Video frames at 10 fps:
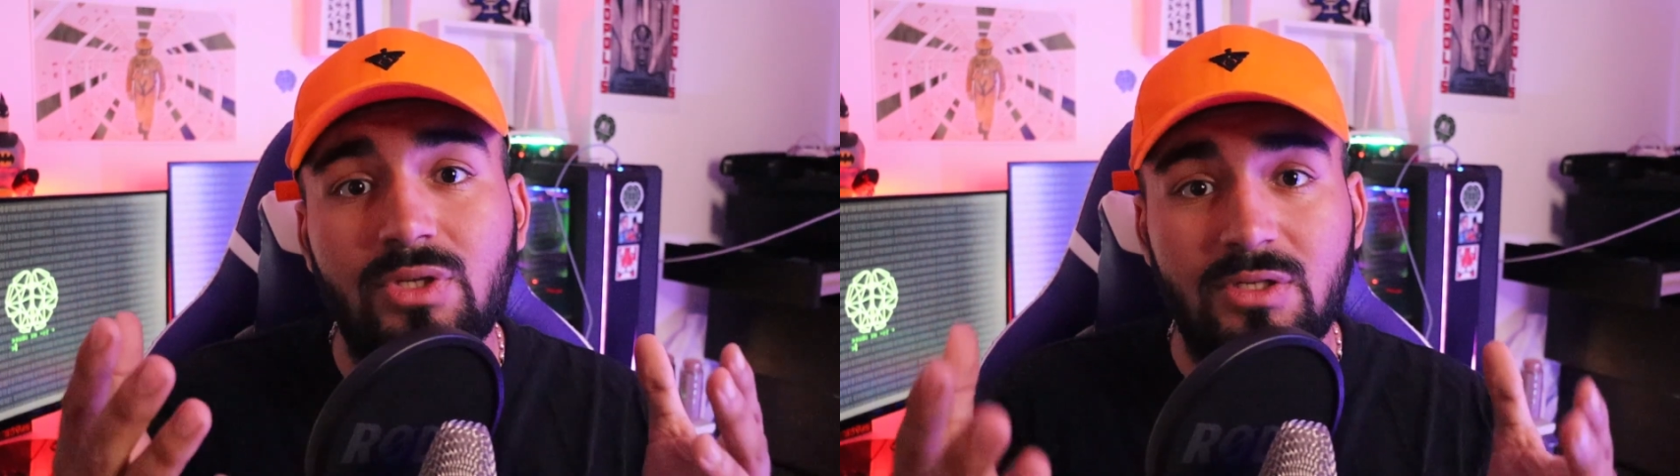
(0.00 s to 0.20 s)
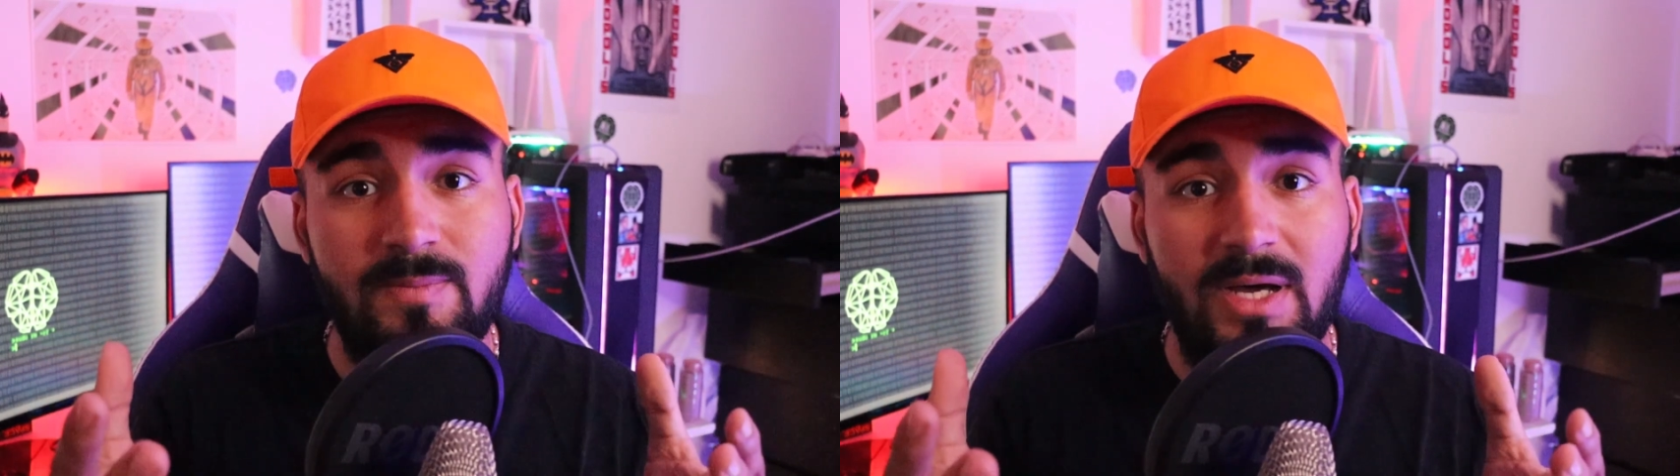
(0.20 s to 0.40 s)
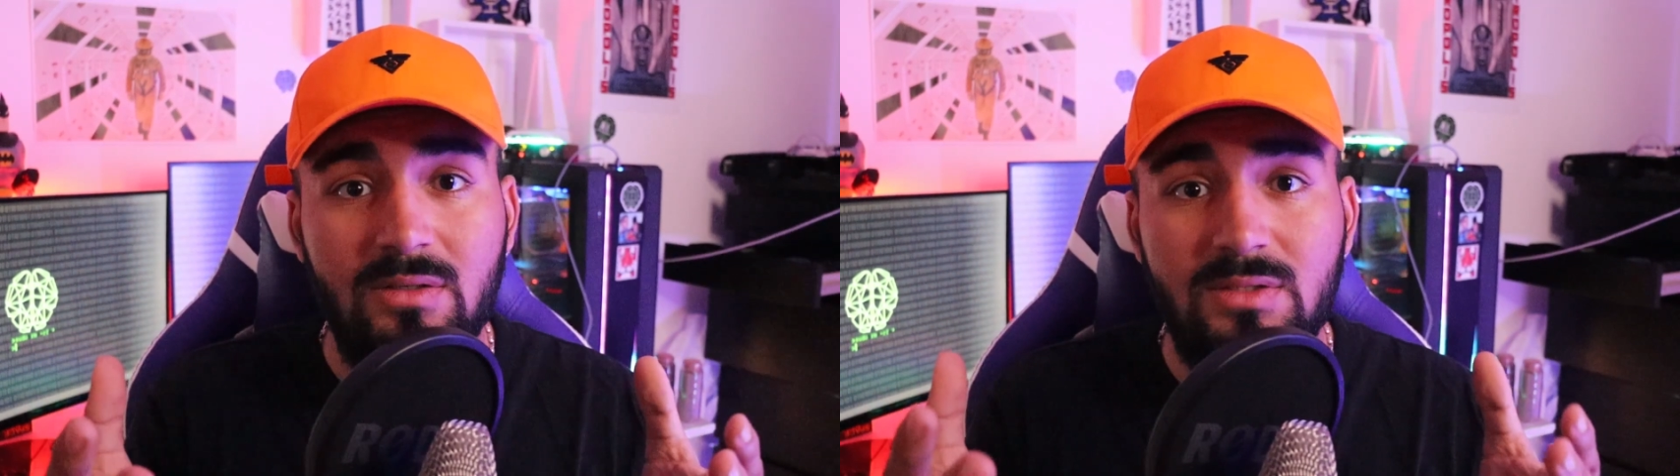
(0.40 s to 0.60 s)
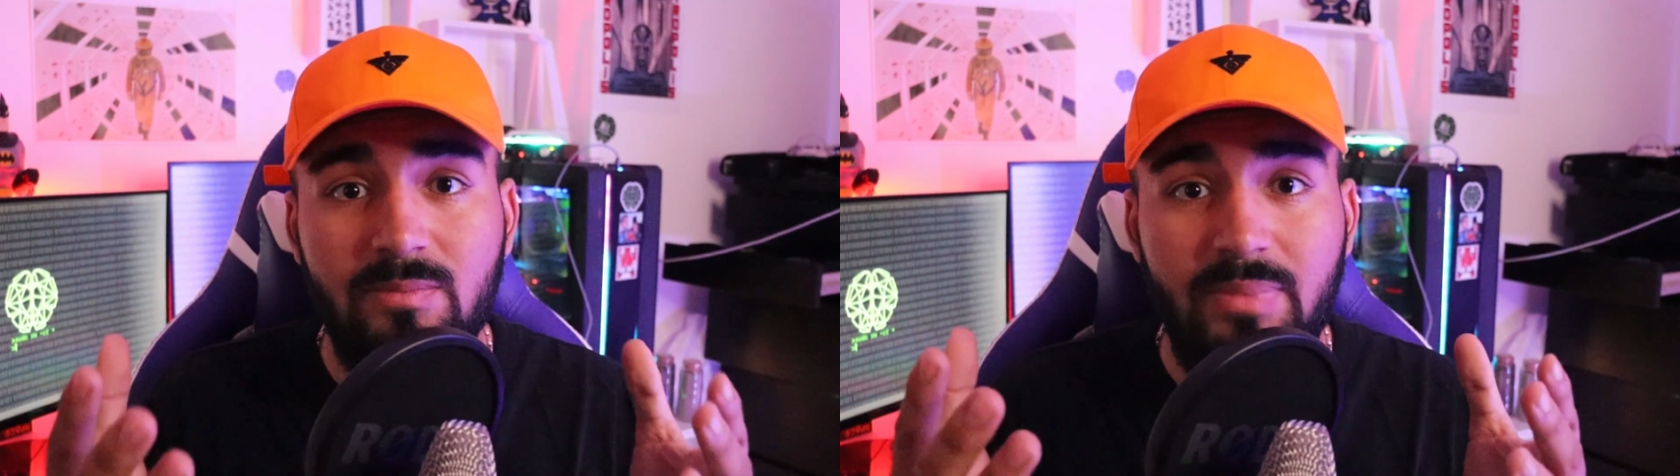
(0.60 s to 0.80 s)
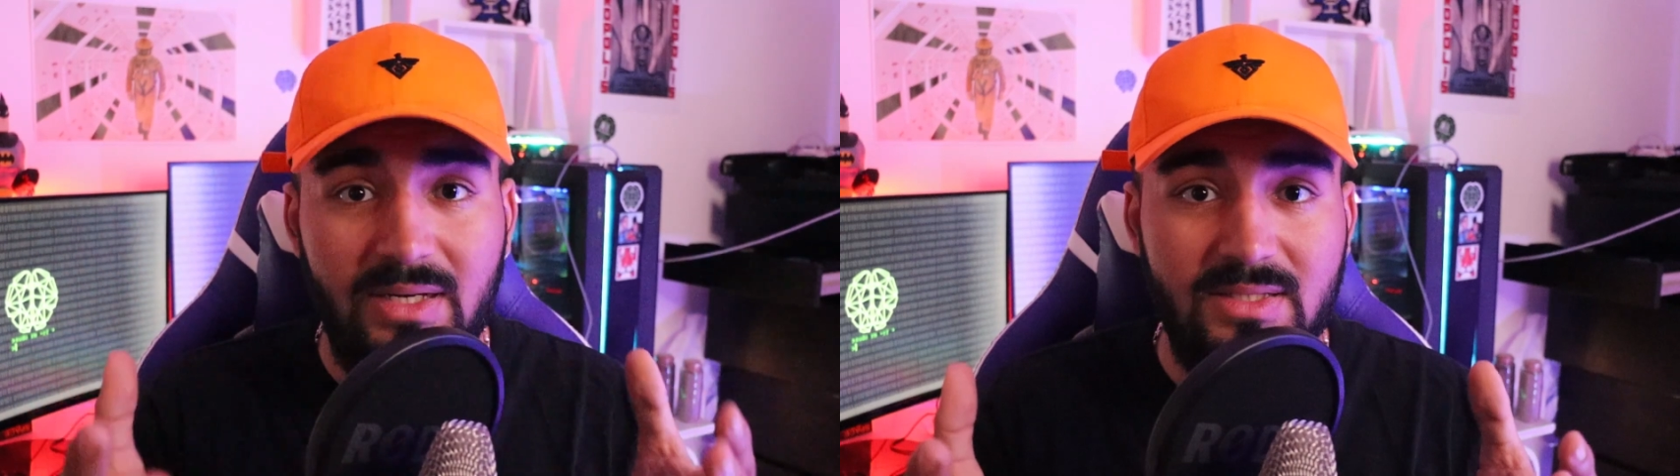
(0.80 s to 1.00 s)
transparence
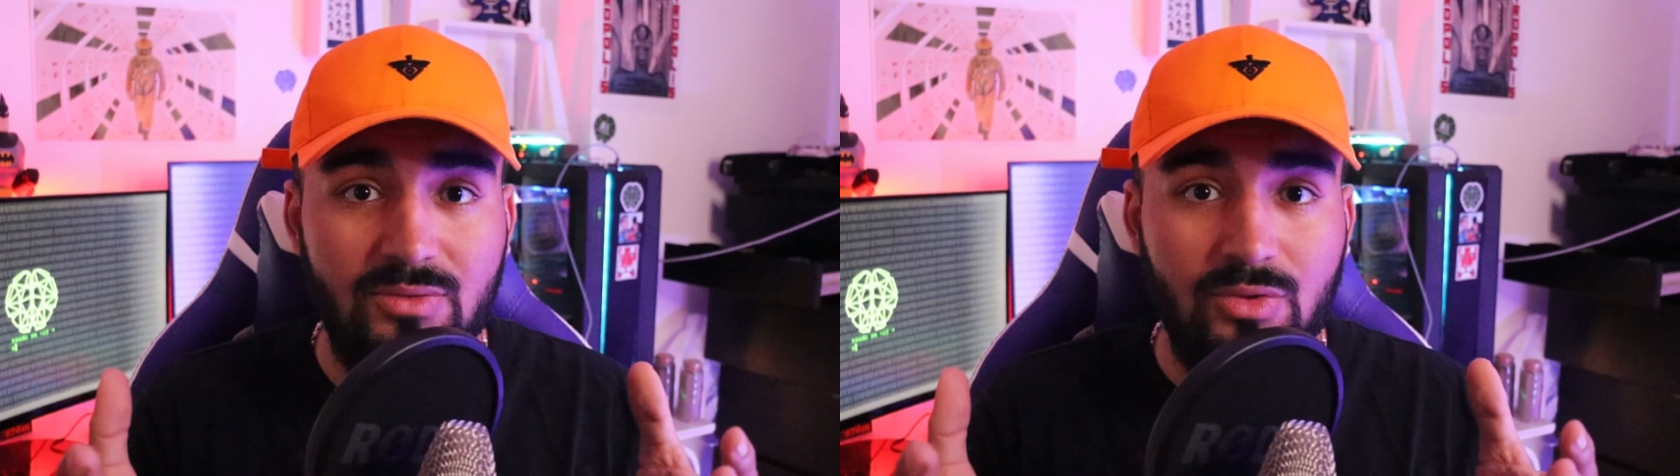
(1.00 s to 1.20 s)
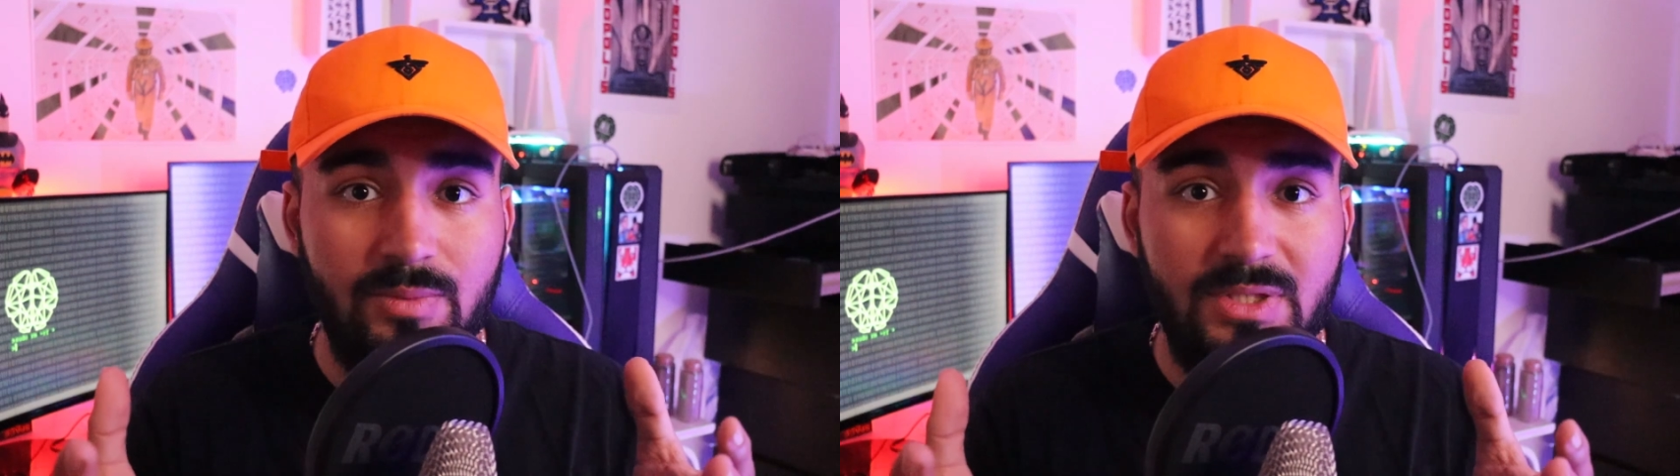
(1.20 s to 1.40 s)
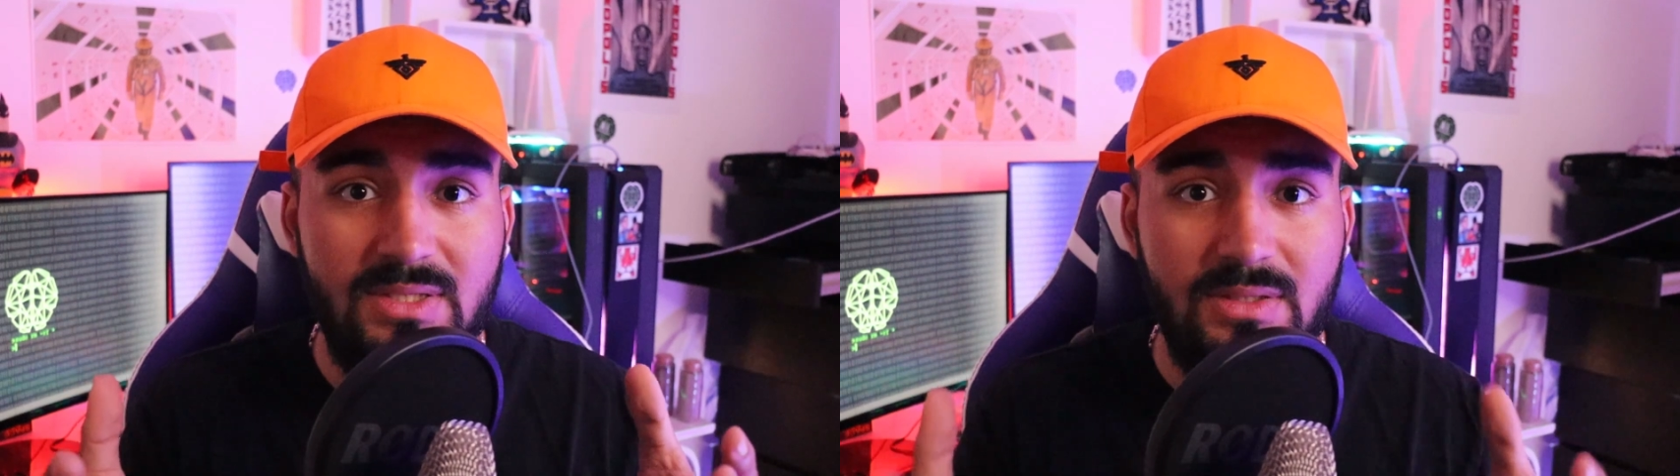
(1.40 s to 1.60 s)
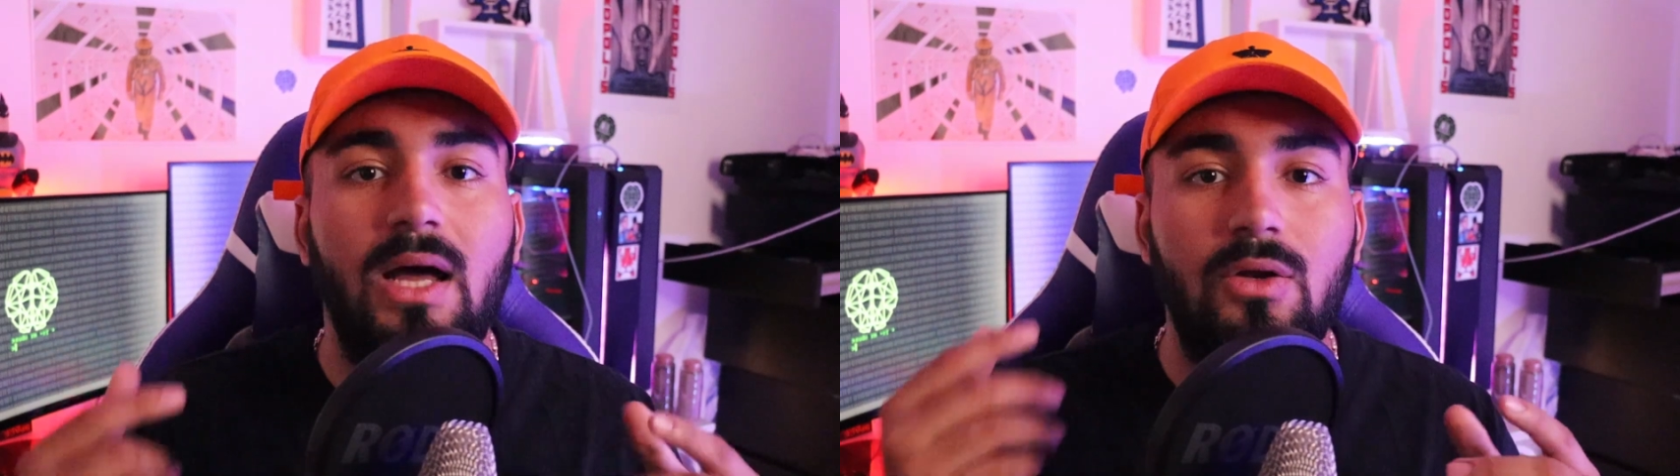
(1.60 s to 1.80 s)
par les entreprises.